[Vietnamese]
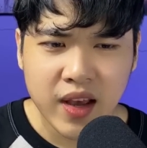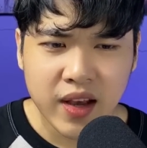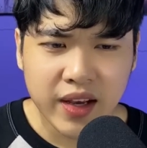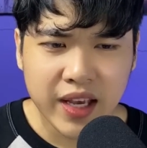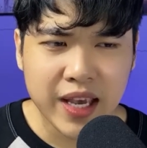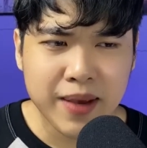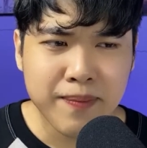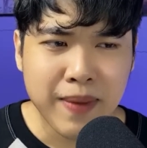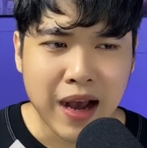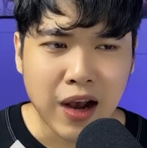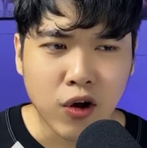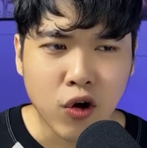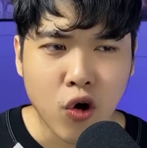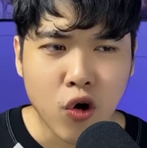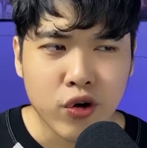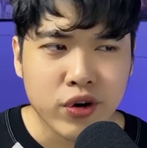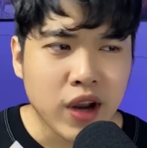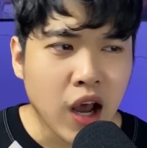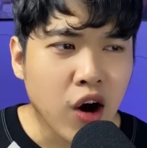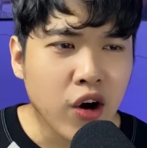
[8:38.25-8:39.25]
Khi mà
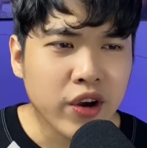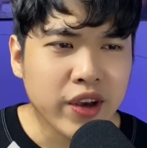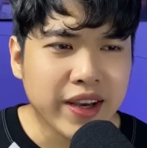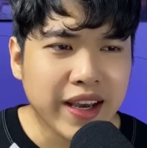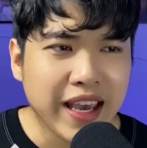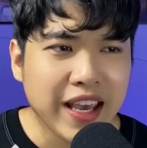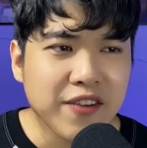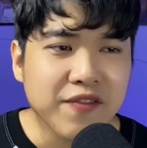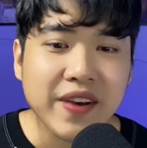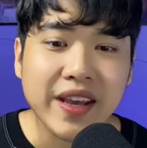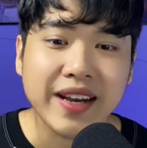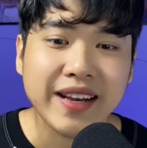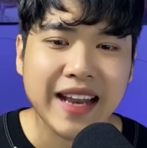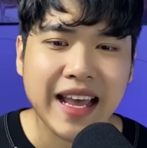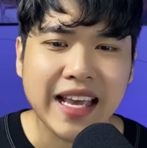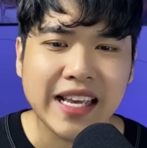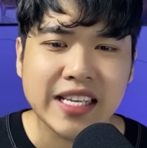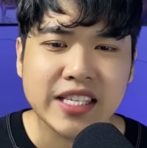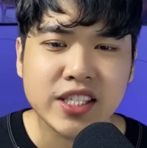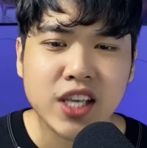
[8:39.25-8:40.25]
cổ nói cái việc
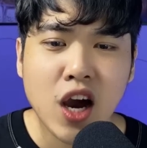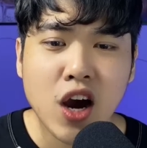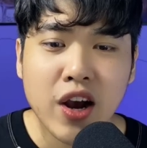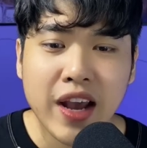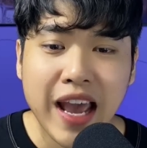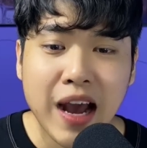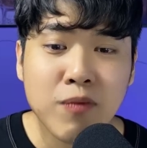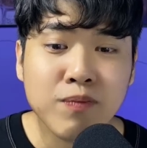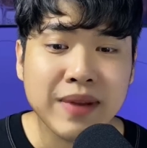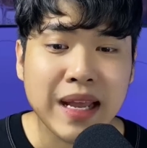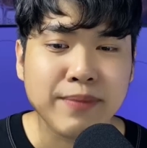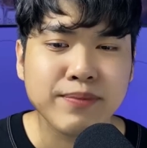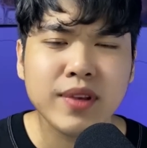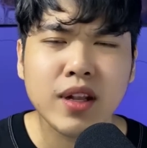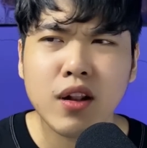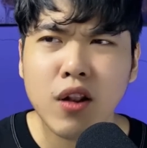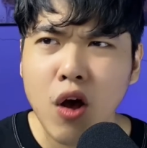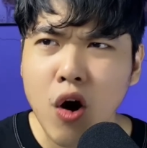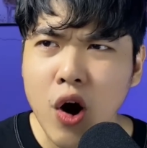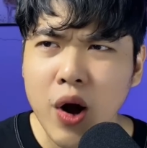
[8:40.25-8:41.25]
này cho cái ông đạp
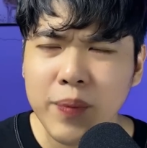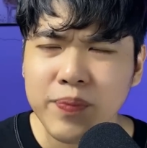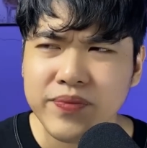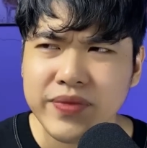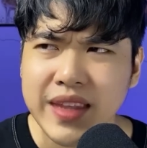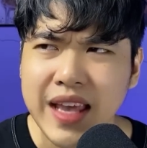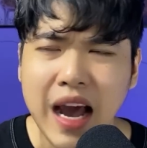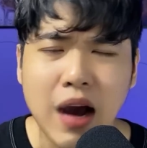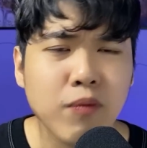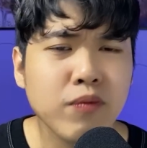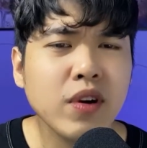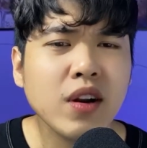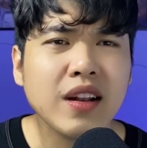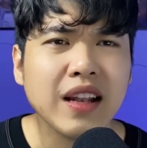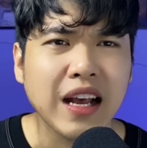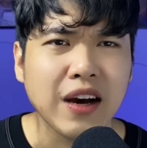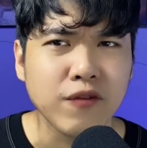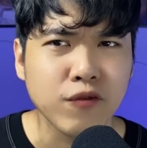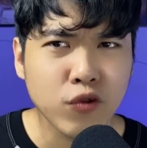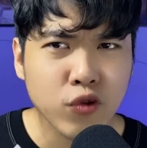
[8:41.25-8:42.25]
xích lô á, thì ổng rất
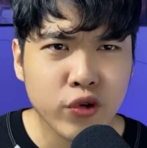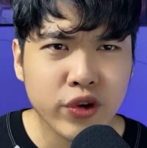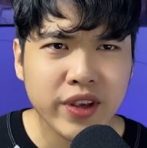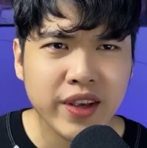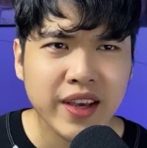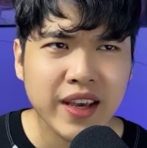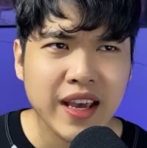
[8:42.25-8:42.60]
là vui.